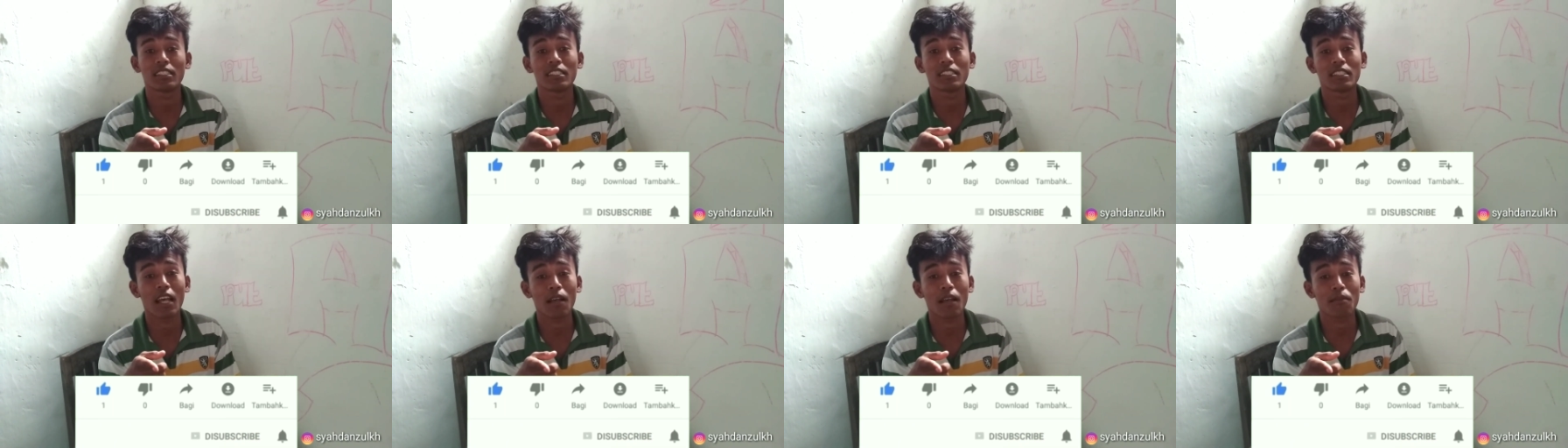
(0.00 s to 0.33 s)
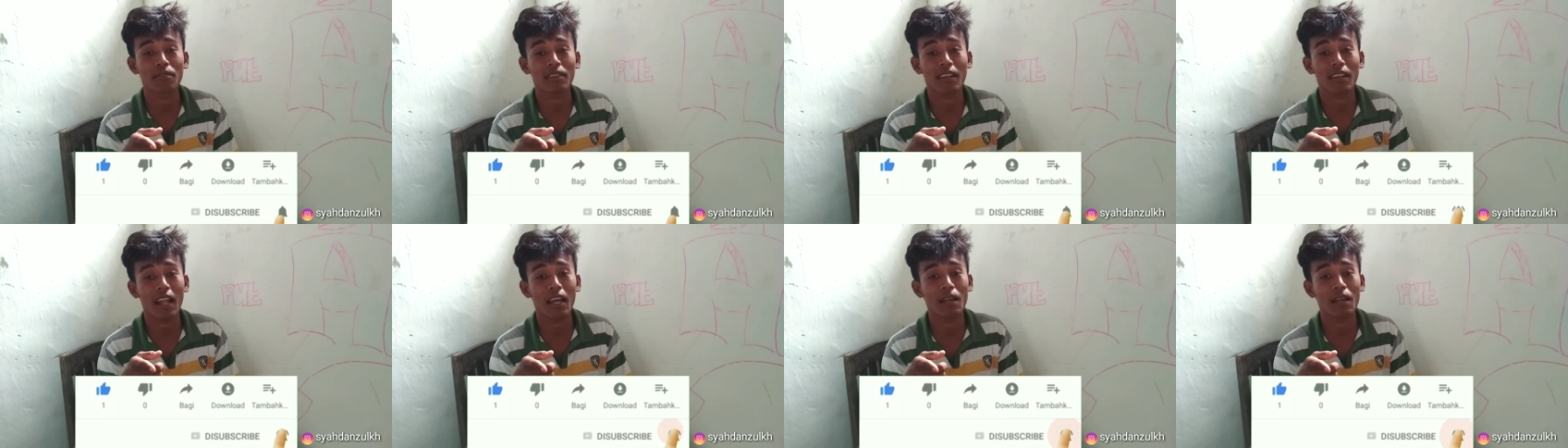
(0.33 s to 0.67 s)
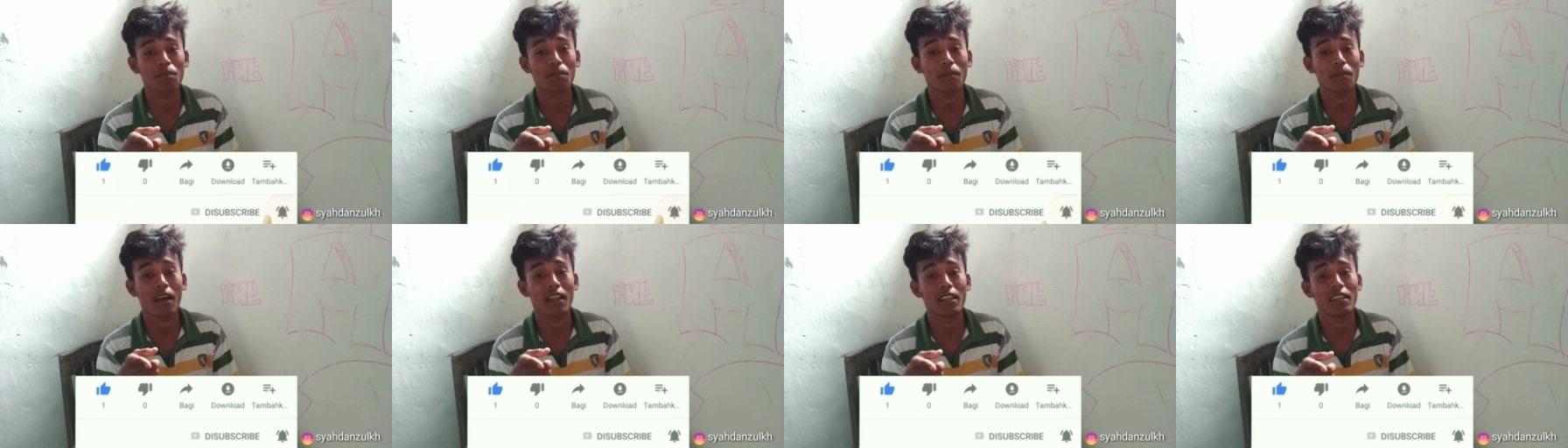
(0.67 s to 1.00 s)
subscribe
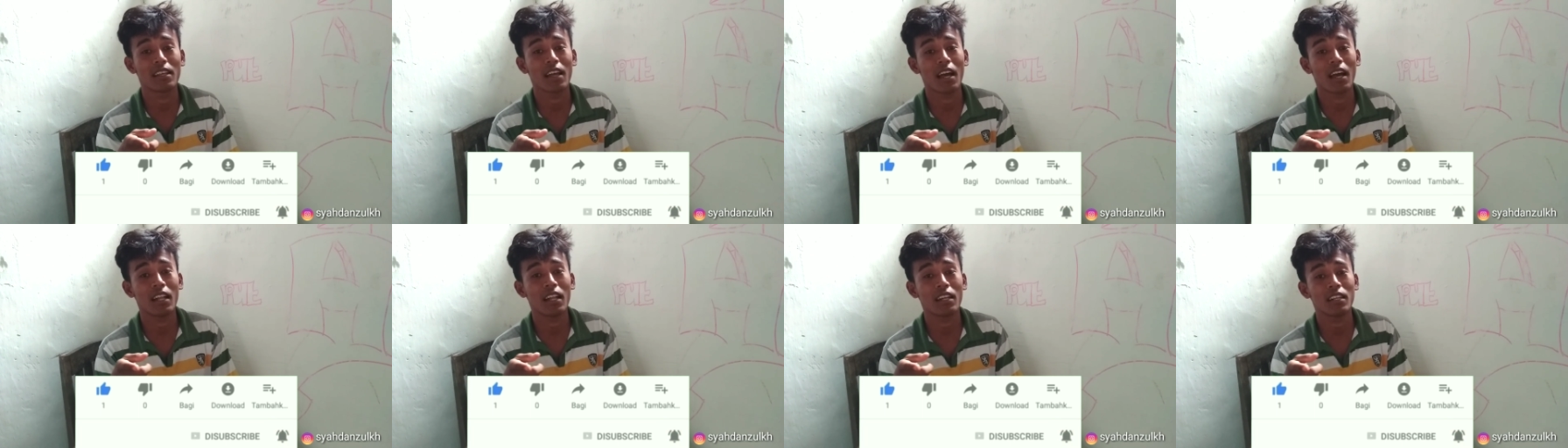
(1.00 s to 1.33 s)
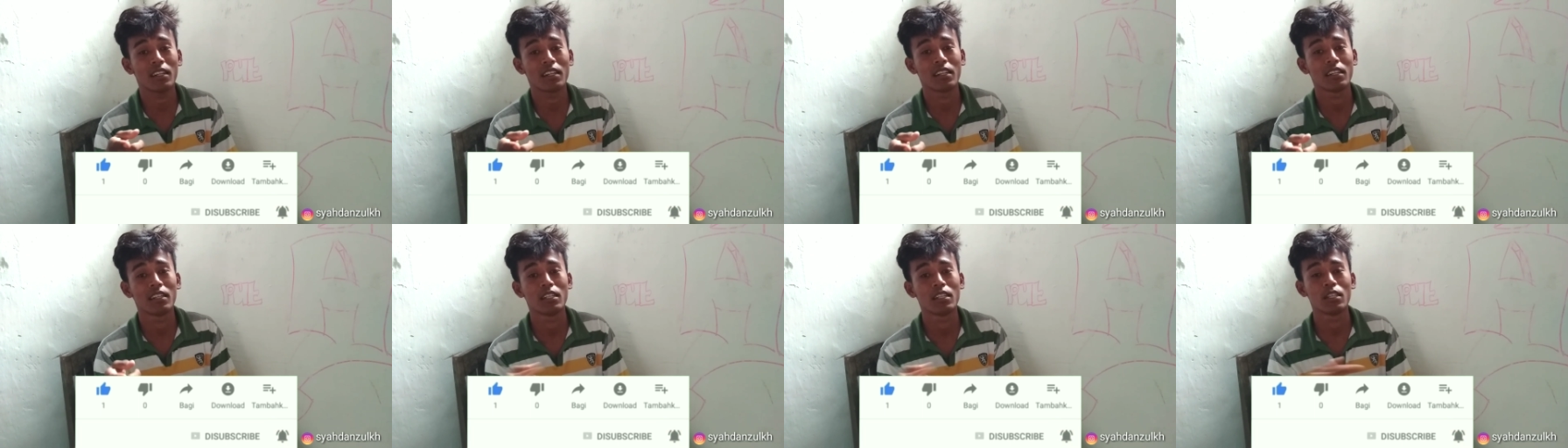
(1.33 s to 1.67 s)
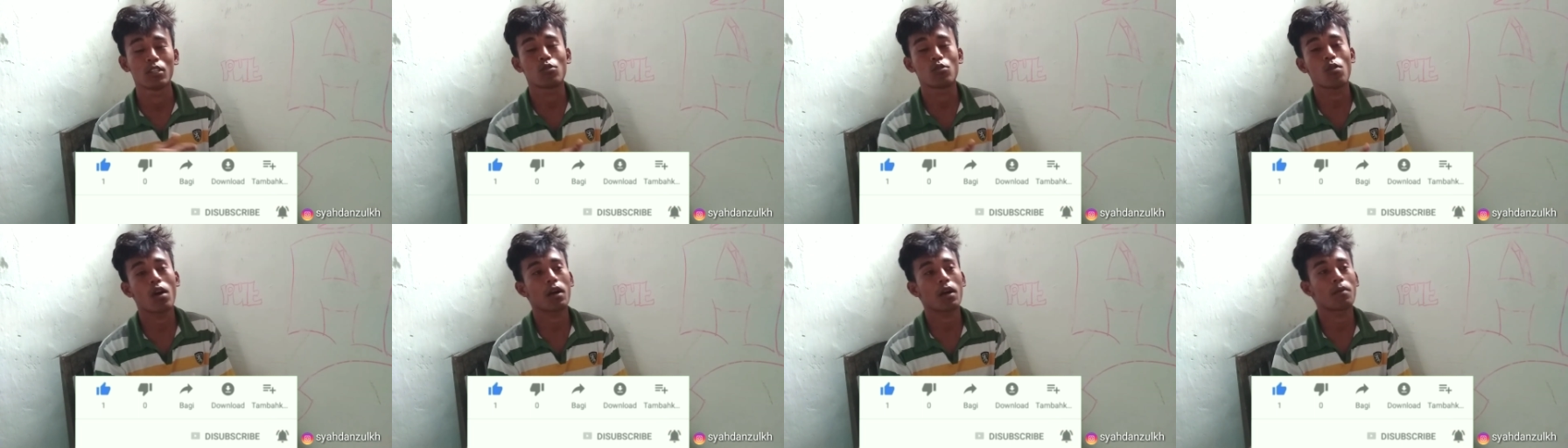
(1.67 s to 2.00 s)
kalian
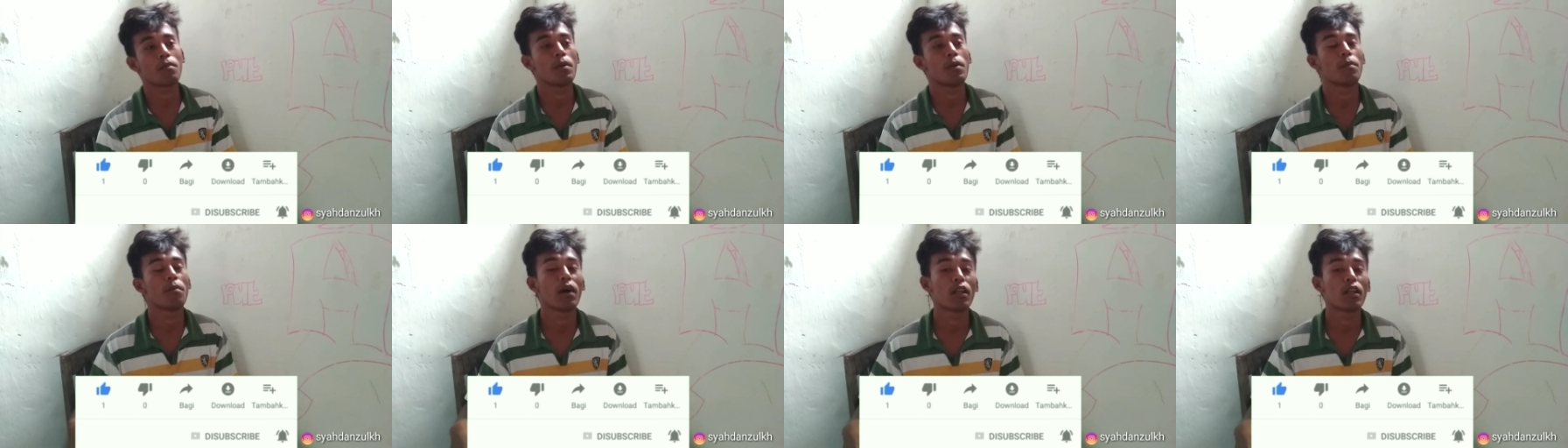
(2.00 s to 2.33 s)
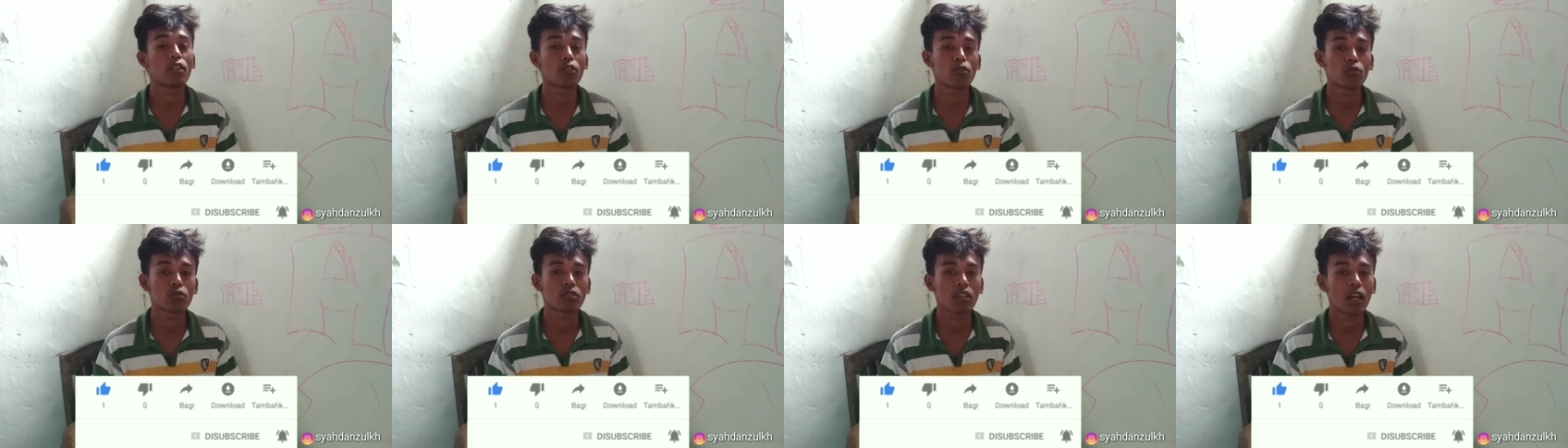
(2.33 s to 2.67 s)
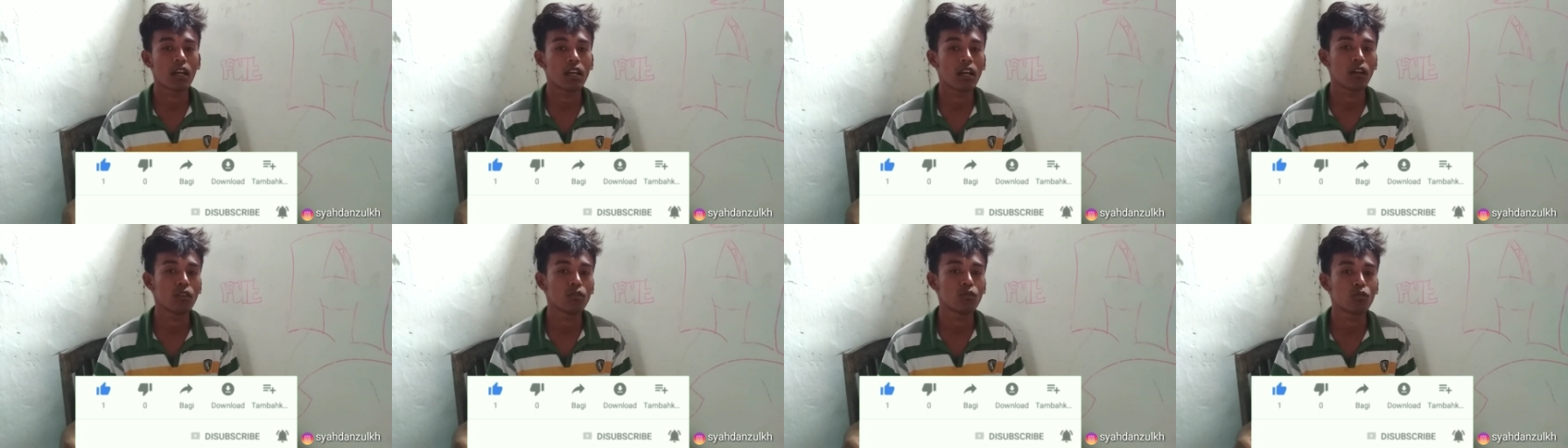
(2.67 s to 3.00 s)
itu akan membantu
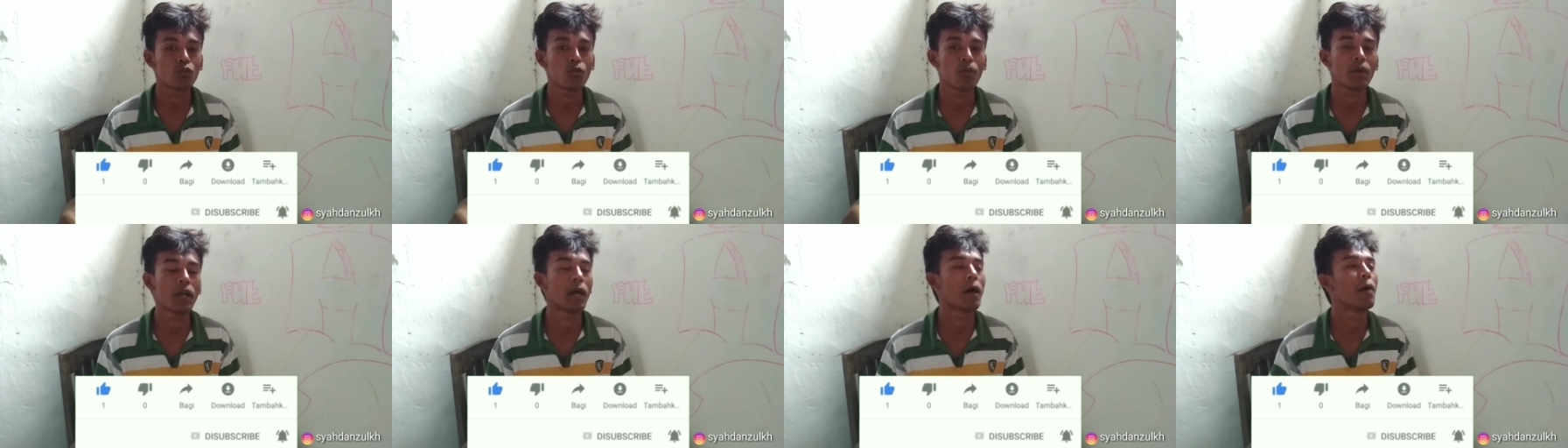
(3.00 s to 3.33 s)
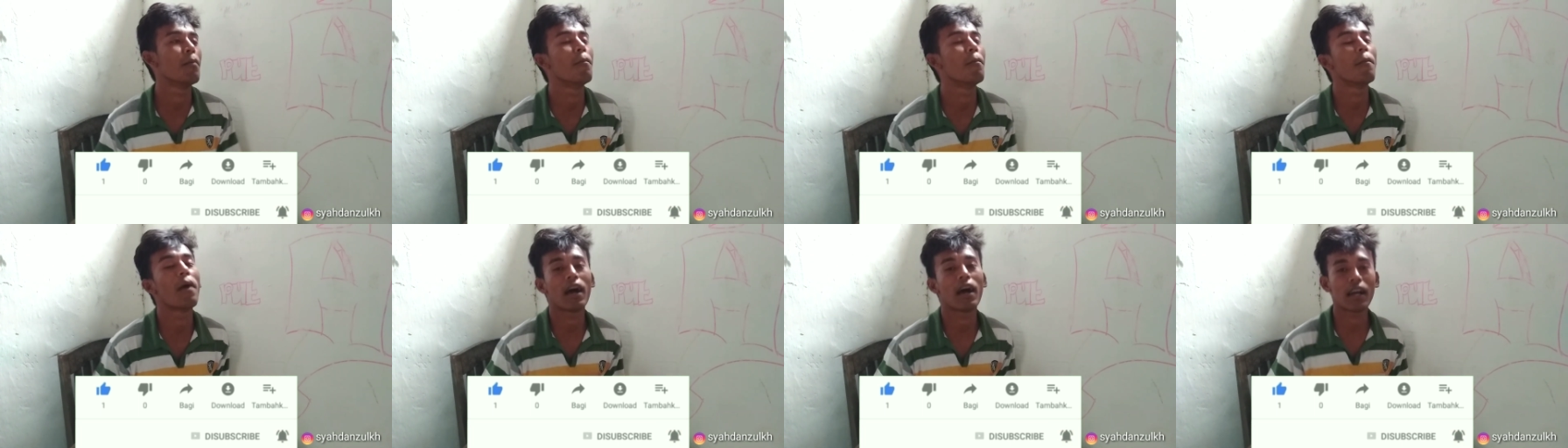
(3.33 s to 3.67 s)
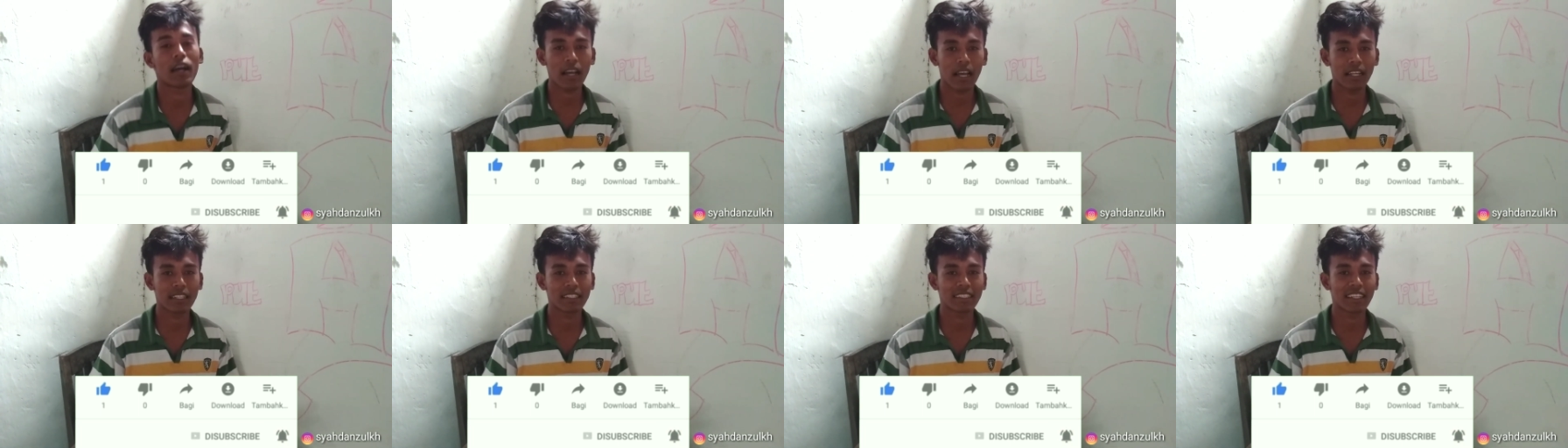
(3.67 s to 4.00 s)
saya untuk mengembangkan